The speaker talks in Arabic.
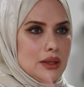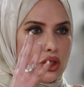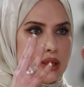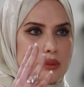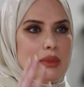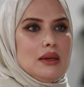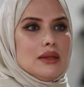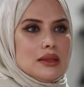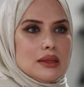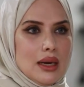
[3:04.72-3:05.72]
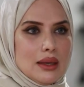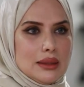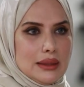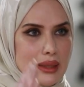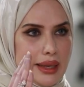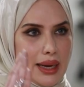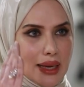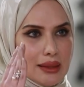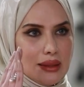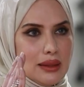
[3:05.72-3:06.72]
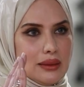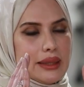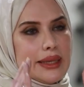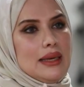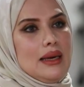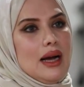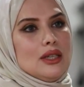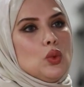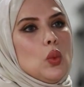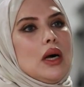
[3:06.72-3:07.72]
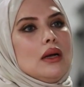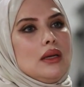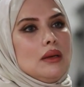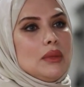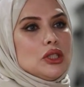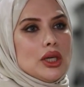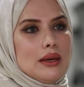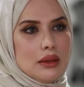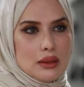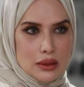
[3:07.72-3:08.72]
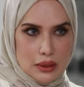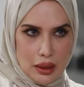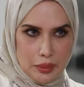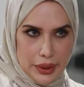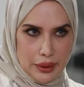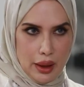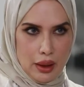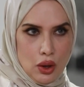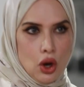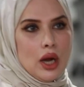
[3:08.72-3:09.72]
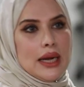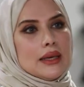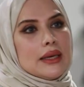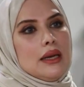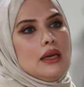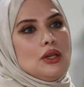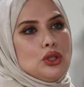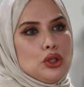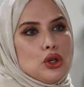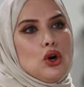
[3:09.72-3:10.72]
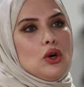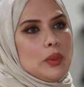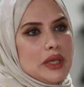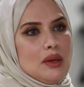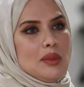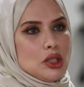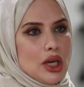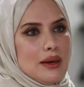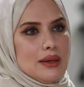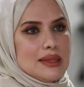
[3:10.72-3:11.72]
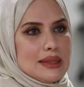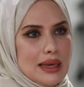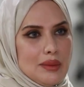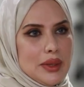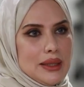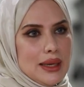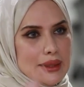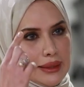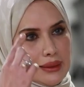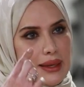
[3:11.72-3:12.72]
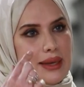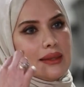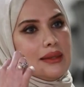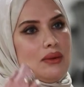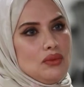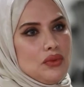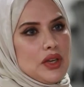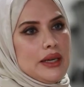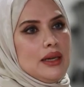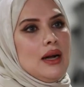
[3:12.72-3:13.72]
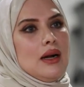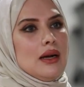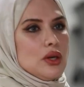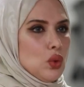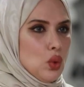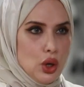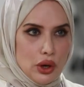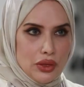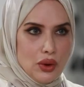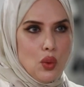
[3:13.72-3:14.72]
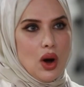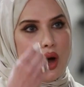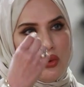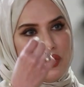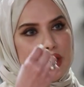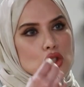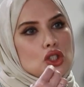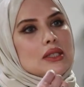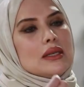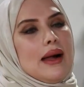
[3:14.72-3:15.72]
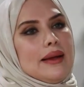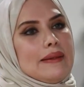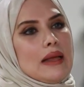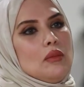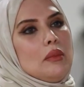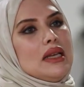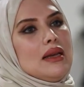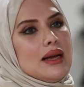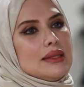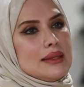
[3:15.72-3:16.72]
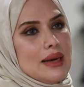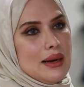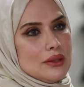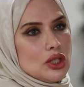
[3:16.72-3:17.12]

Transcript: جسم الانسان يخزن كل انواع المشاعر السلبيه كل نوع من المشاعر السلبيه يتخزن في نقول عضو او في جزء ايضا من اجزاء